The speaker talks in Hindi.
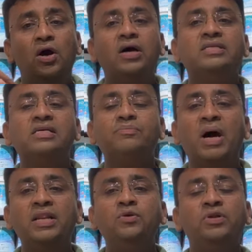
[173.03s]
और इसका
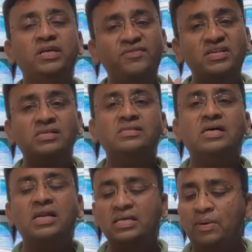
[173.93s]
भारी होने की वजह से इसका
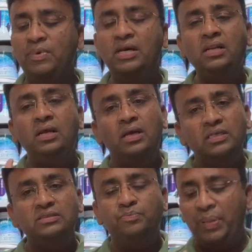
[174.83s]
सारा केमिकल
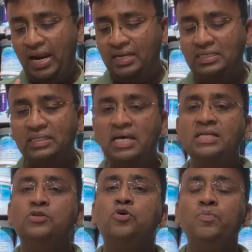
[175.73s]
बैठ जाता
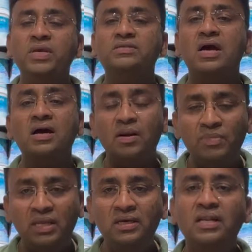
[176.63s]
है जिसको मिक्स अगर हम
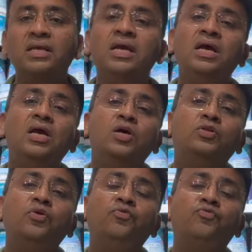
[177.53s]
नहीं करेंगे
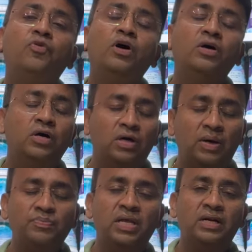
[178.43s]
तो
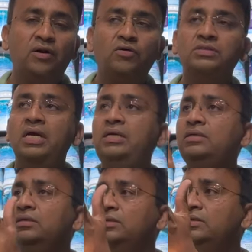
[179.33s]
अपना रेडोक्साइड
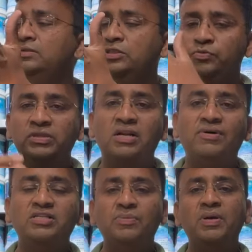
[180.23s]
जिसपे जिस पे
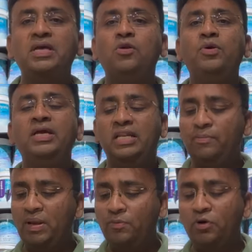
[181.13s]
दरवाजे पे या लोहे ग्रिल
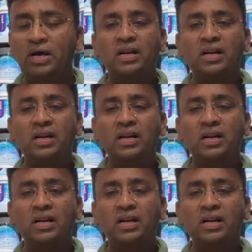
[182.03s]
पर हम लोग कर